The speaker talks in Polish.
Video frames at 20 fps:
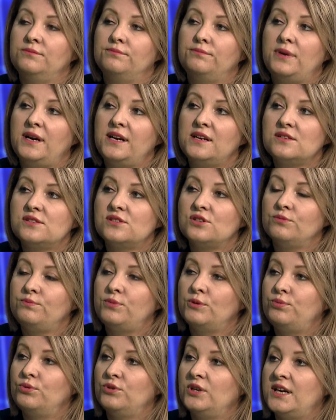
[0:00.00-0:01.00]
Bardzo
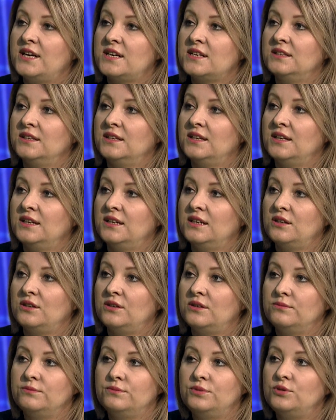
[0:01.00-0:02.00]
popularne
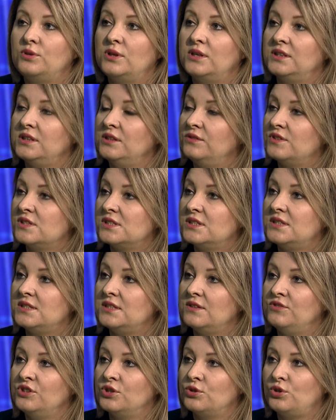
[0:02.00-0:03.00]
były
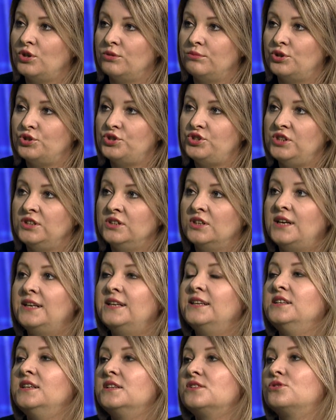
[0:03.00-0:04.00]
inwestycje w nieruchomości, no
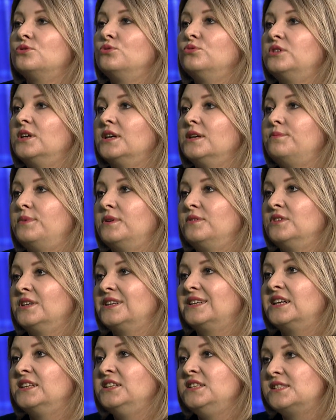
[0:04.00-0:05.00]
ale jest tutaj
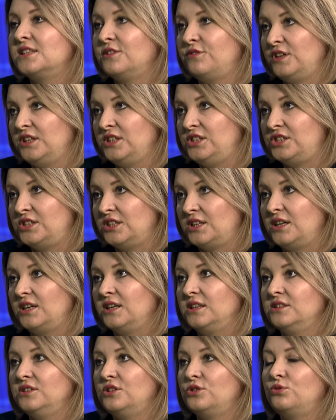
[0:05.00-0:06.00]
pewna granica wejścia
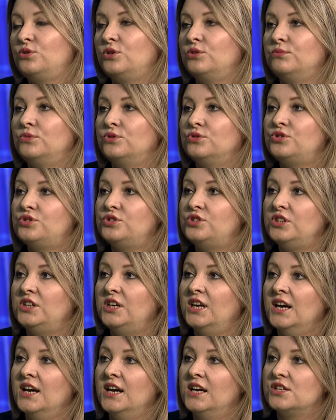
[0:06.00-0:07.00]

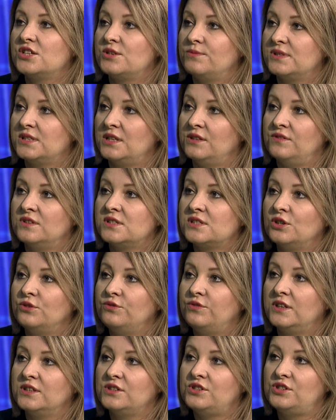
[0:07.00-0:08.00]
nieruchomości, żeby
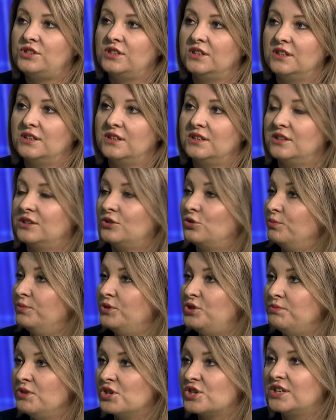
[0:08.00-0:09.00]
zainwestować,
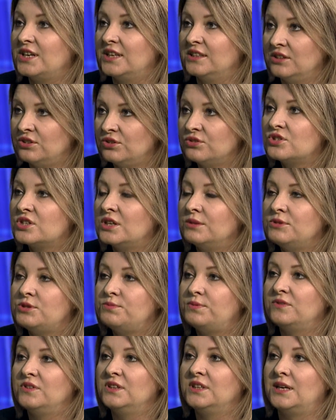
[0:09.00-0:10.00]
kupić mieszkanie, no trzeba
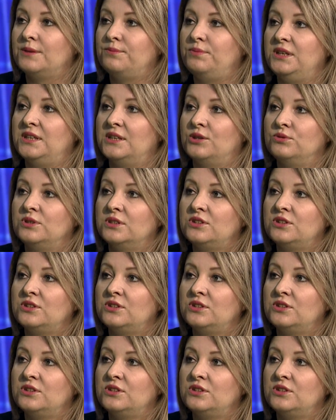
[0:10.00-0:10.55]
mieć pewien kapitał.